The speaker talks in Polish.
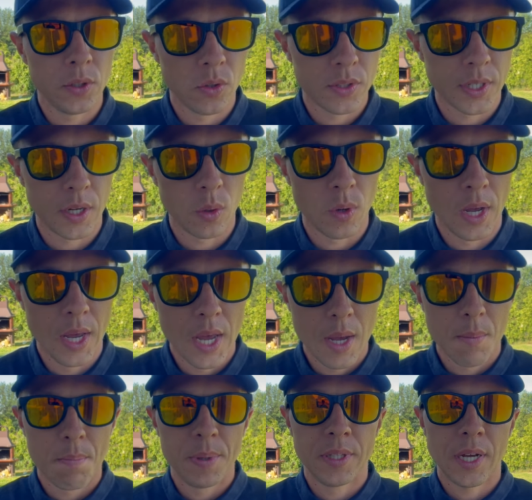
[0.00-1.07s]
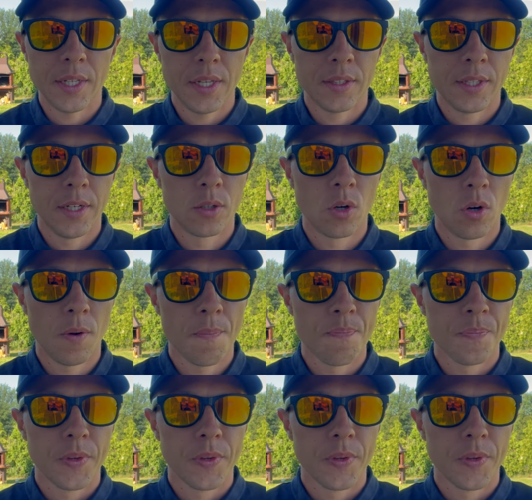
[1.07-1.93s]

do celu. Pytanie tylko,